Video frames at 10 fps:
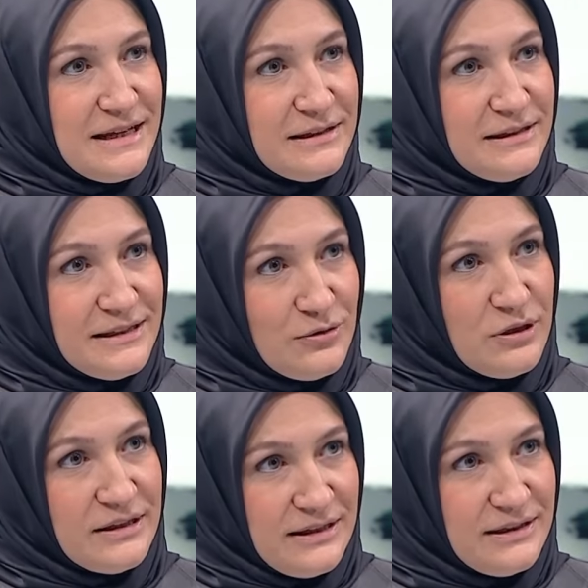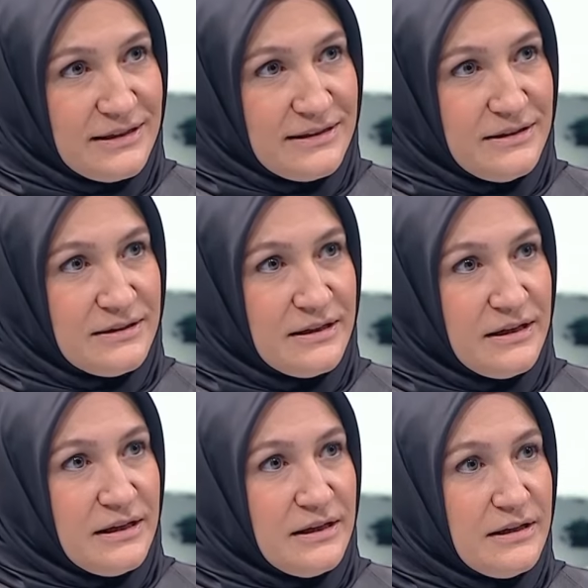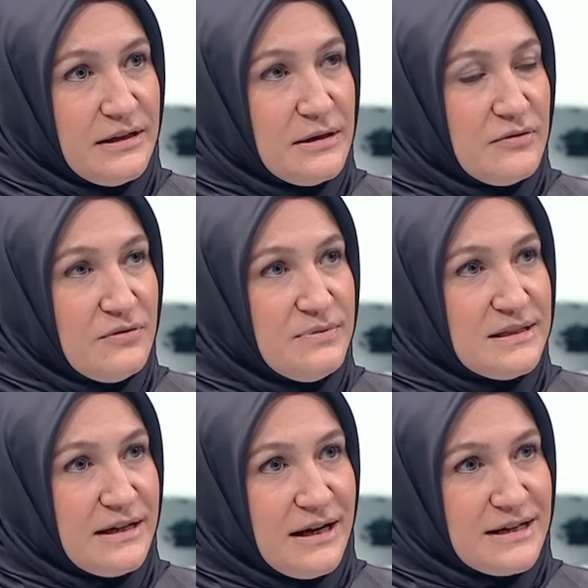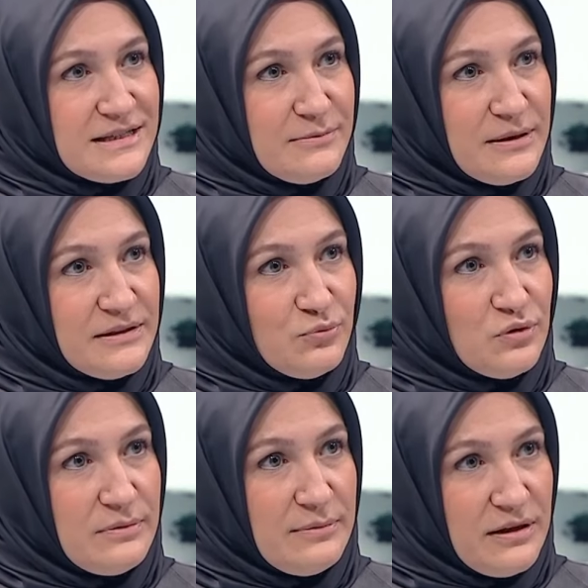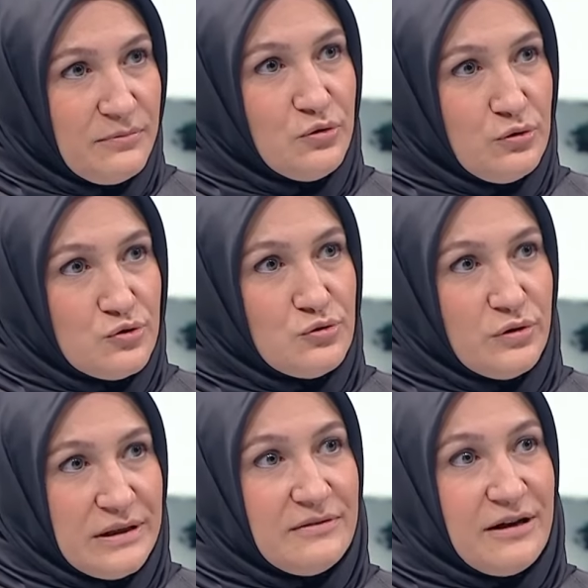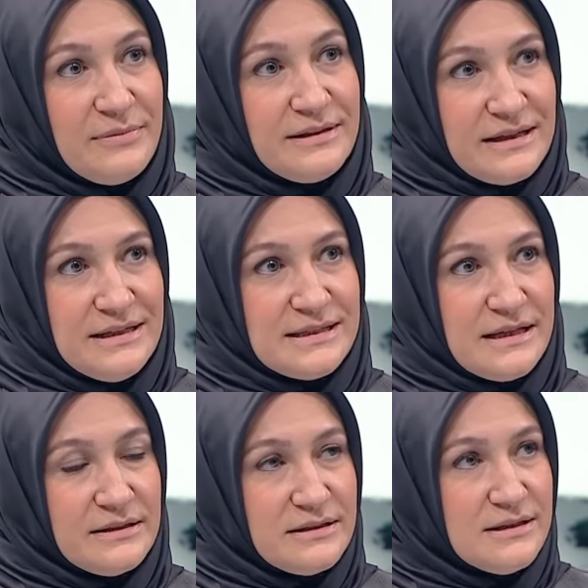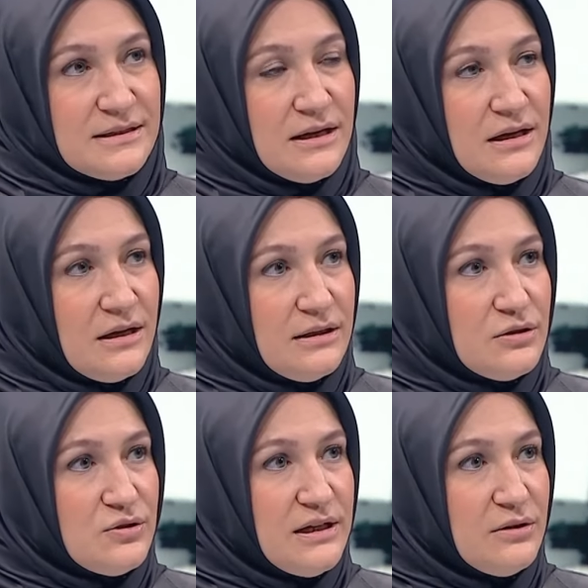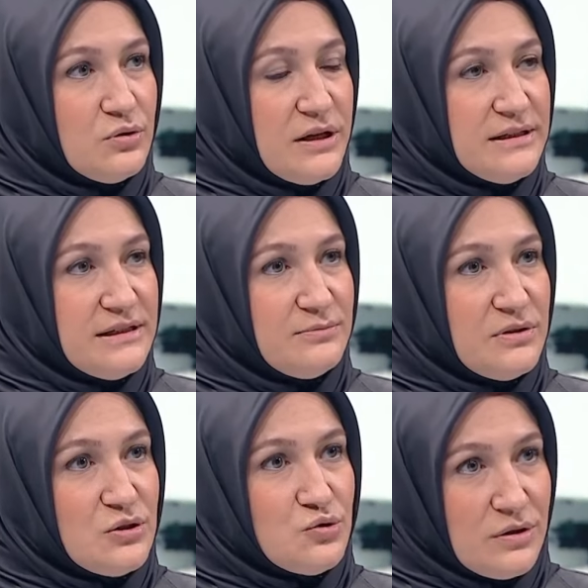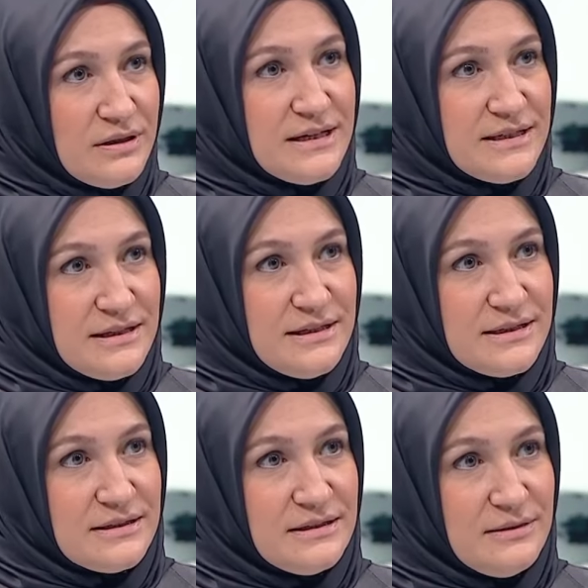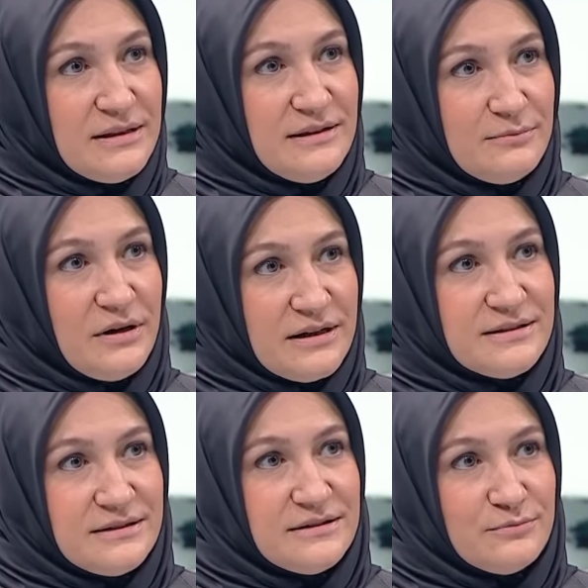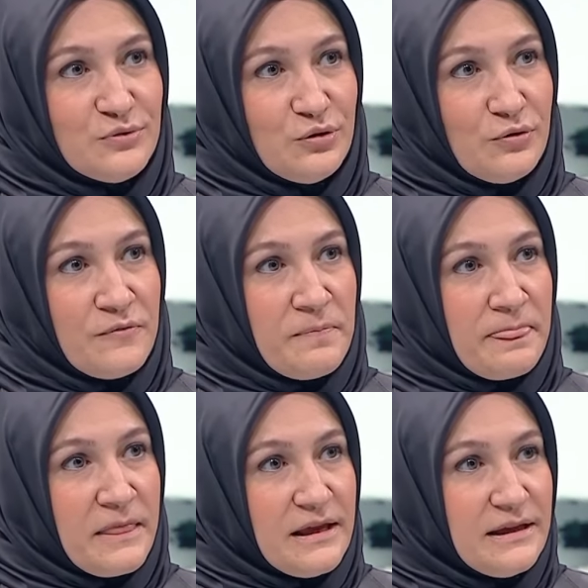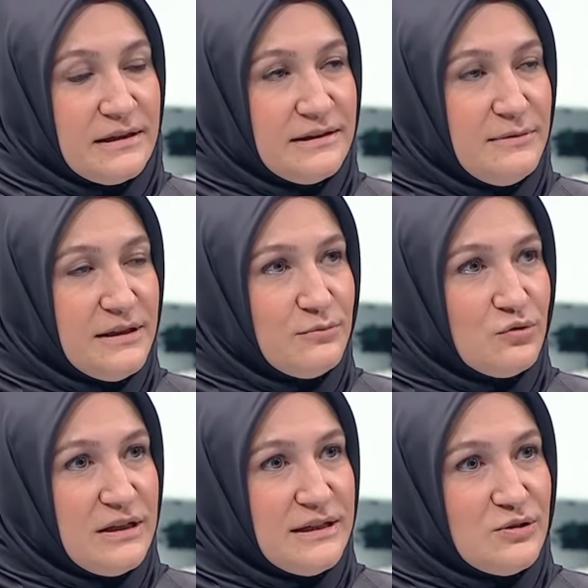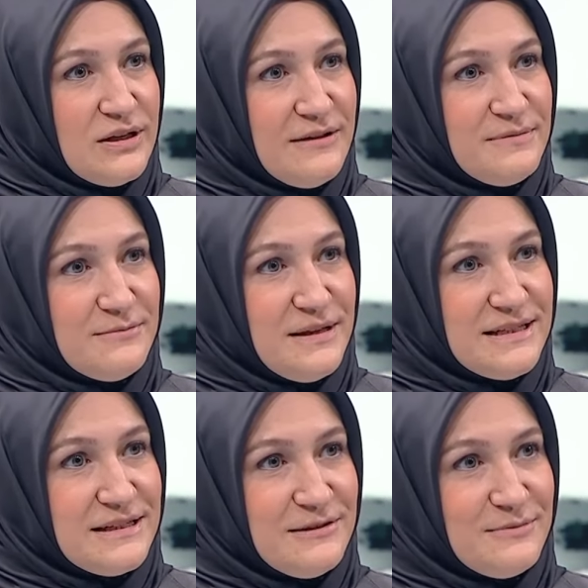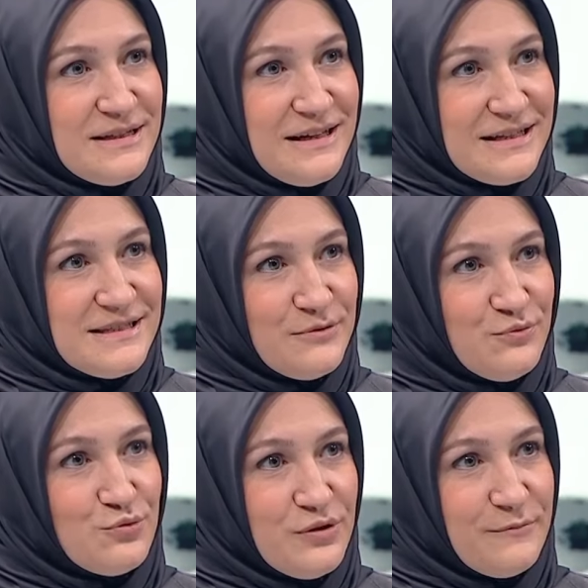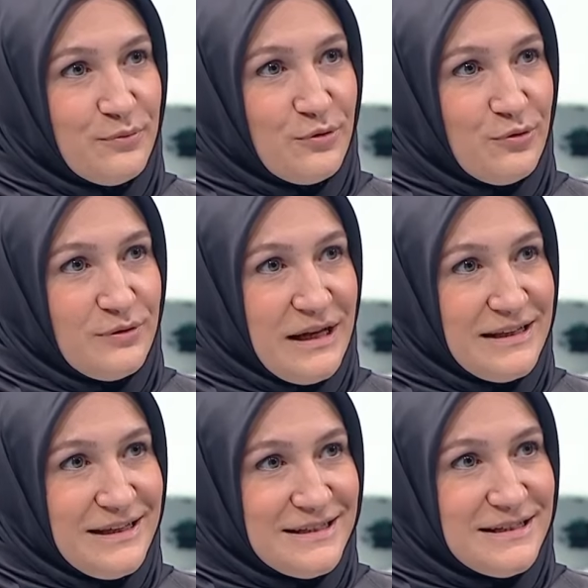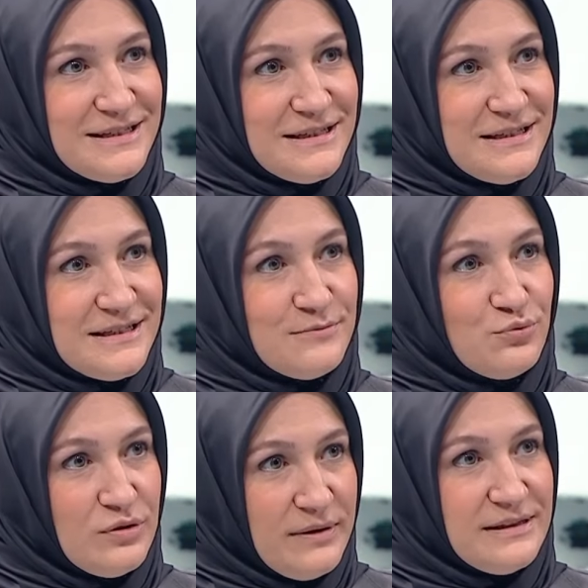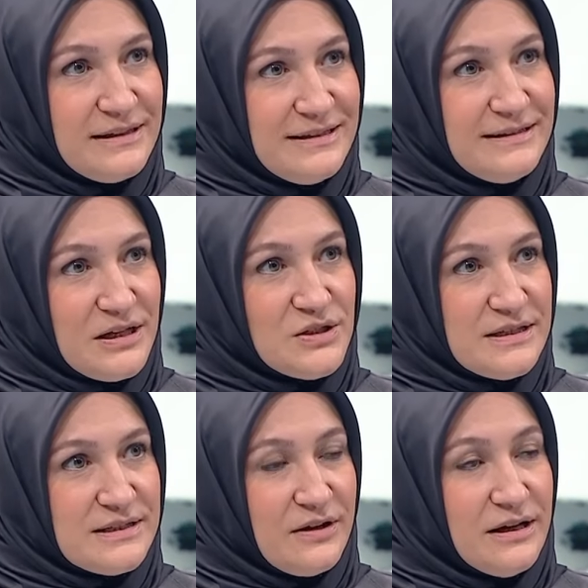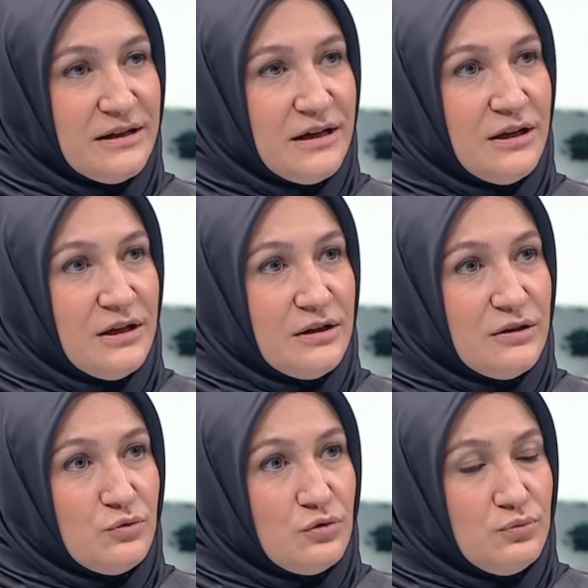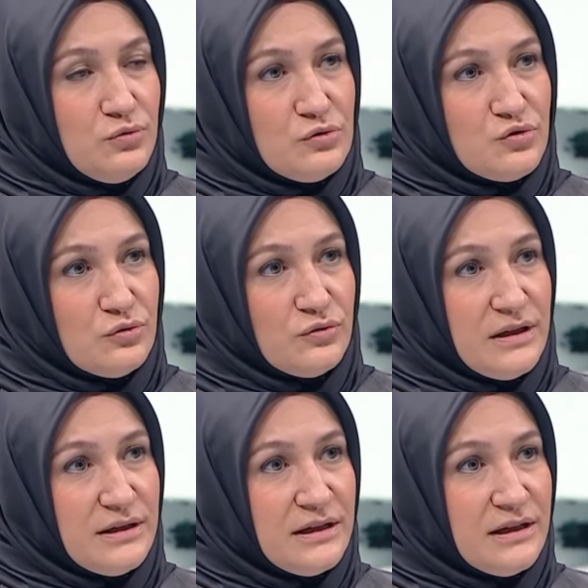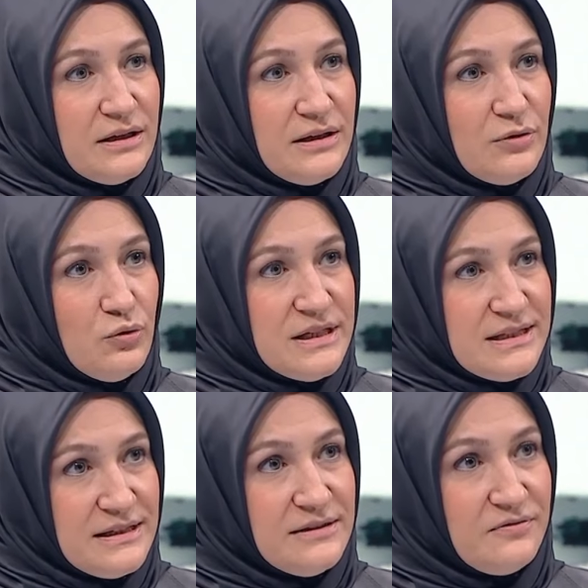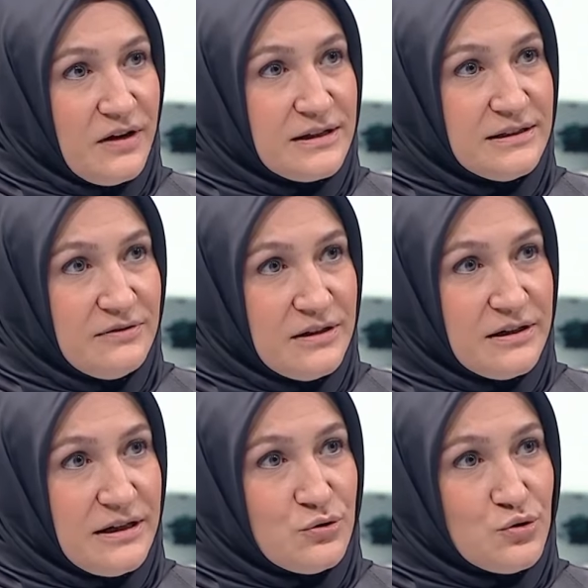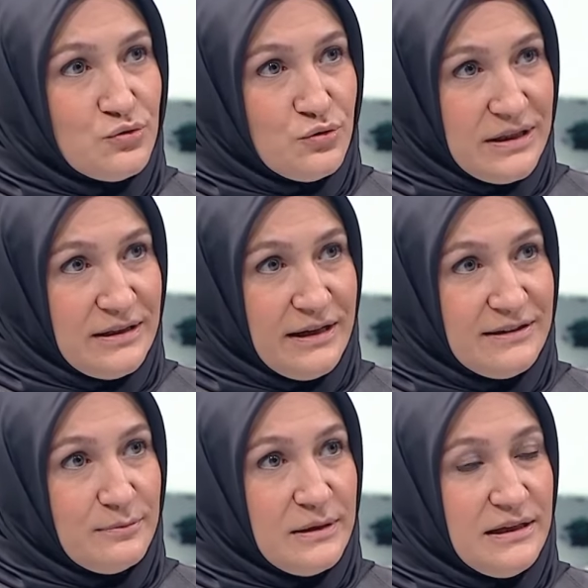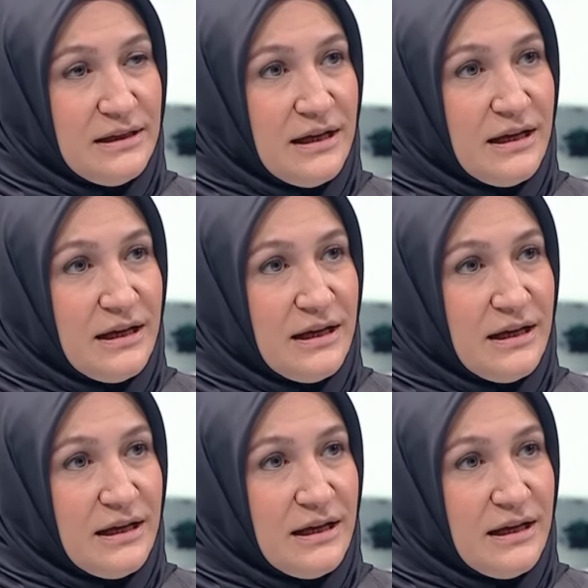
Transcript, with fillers: Yani gani olan Allah'tır. E, ve bizler her zaman bu tamamlanma yolculuğuna devam eden insanlarız allah Teala Kur'an-ı Kerim'de şükrederseniz nimetlerimi artırırım diyor. Evet. E, demek ki burada allah Teala bizim eksikliğimize de aslında vurgu yapıyor. Yani eksiksiniz sizin bu nimetlere ihtiyacınız var. E, kul bu yolculukta e, o eksikliğinin farkına vararak şükrünü eda etmeli.